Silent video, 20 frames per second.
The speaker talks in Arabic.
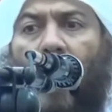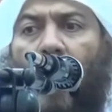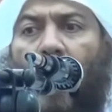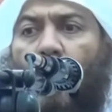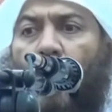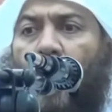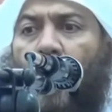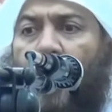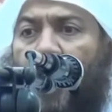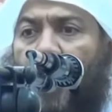
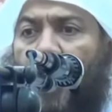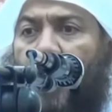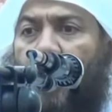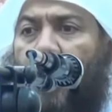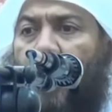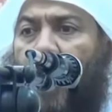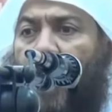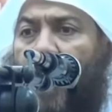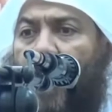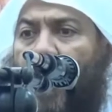
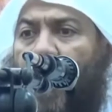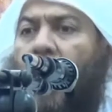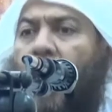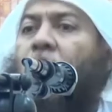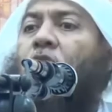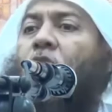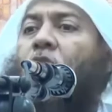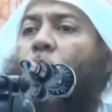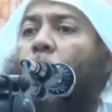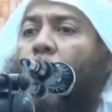المستشفى
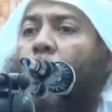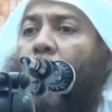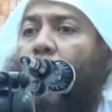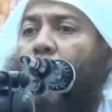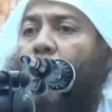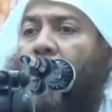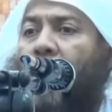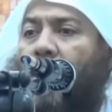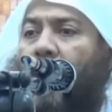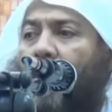ايش يقول
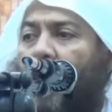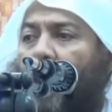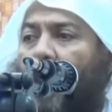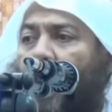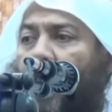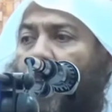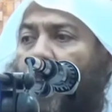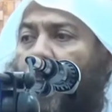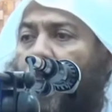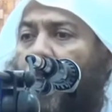المريض
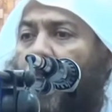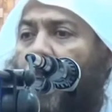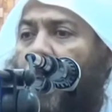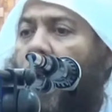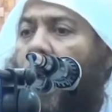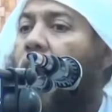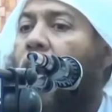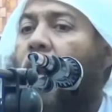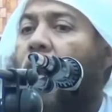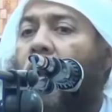
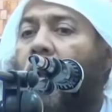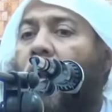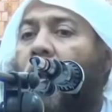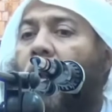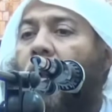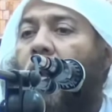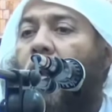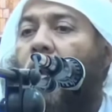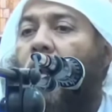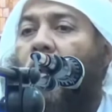ها
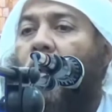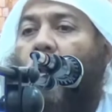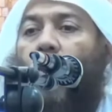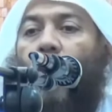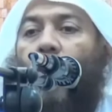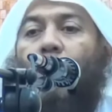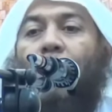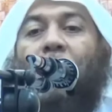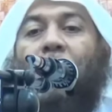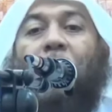
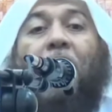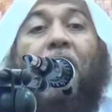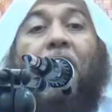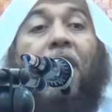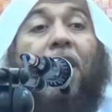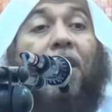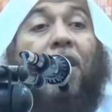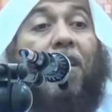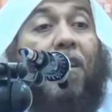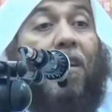يقول
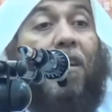مسكين